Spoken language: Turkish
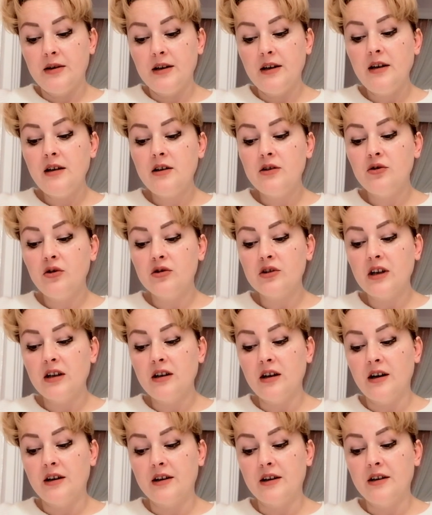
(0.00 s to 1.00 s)
ilk
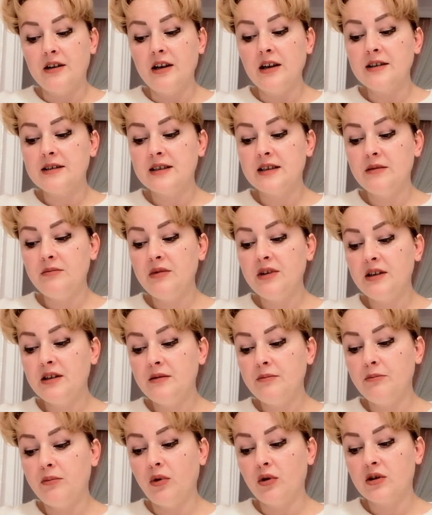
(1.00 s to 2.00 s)
notaları yasemin,
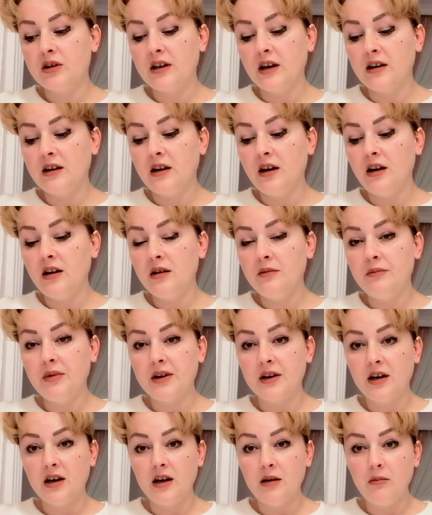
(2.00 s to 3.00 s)
portakal,
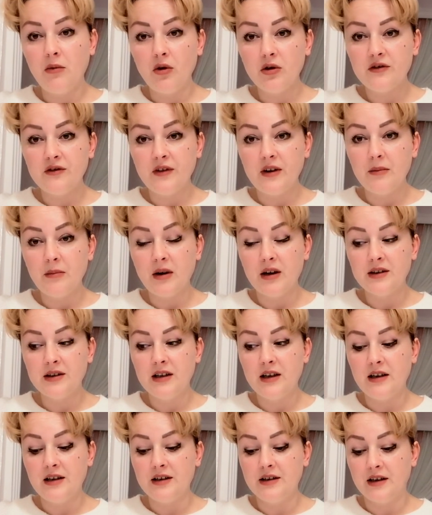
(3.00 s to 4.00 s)
bergamot ve
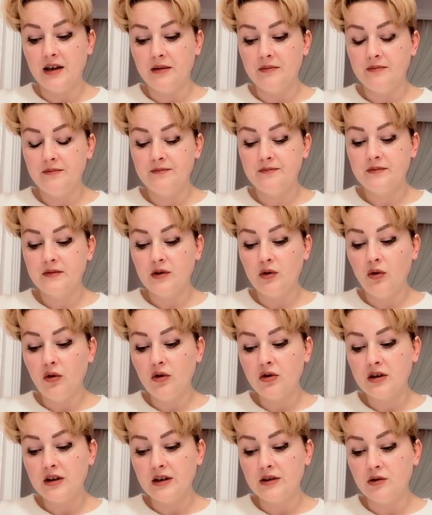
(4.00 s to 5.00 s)
mandalina.
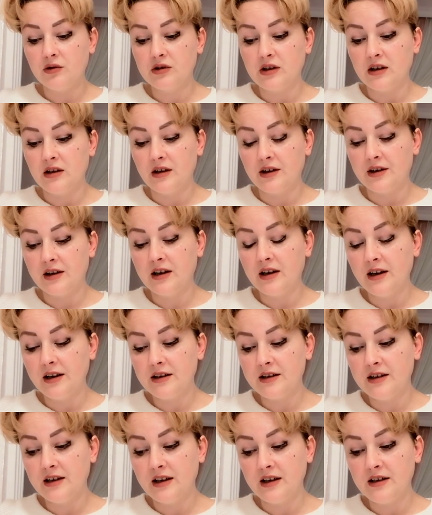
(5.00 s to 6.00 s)
Orta notalar
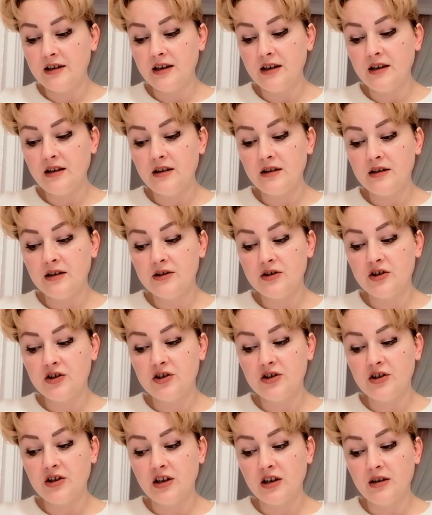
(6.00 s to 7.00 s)
gardenya,
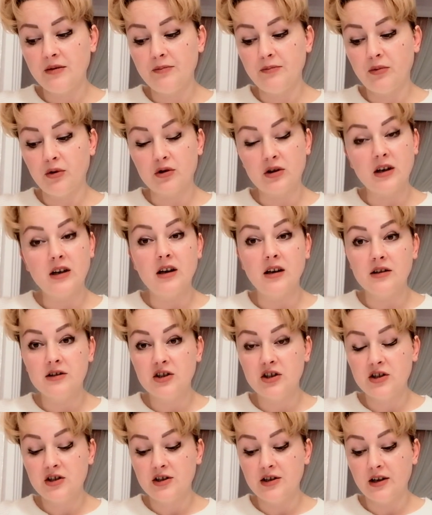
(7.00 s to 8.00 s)
çiçek, portakal
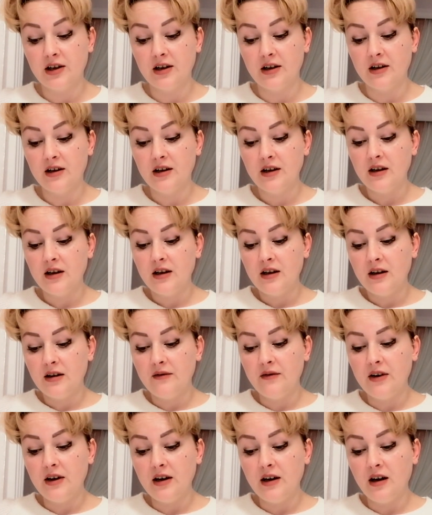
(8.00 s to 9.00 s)
çiçeği
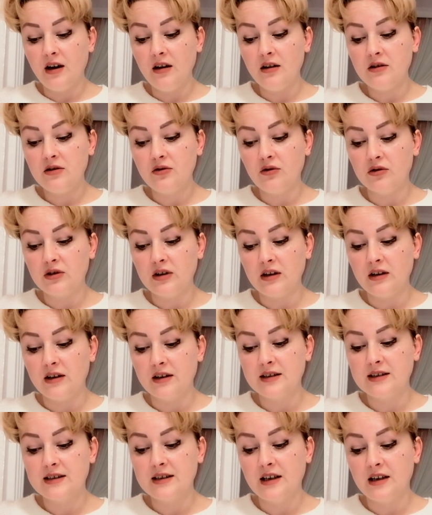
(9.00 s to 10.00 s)
ve alt notalar
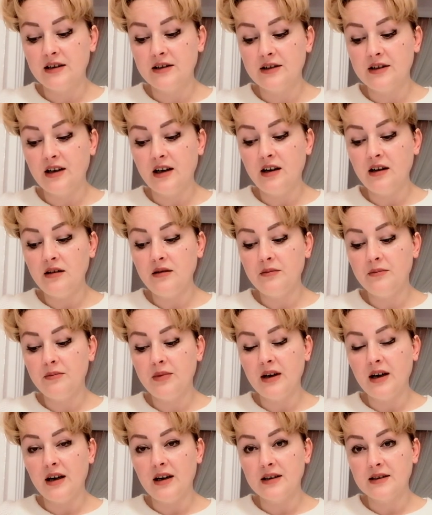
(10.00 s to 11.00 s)
sandal,
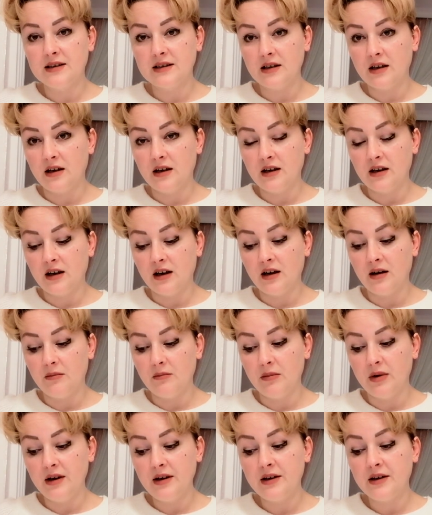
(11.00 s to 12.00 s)
beyaz
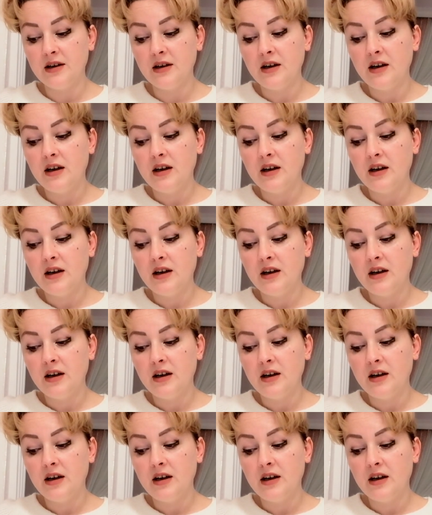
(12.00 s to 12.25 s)
amber,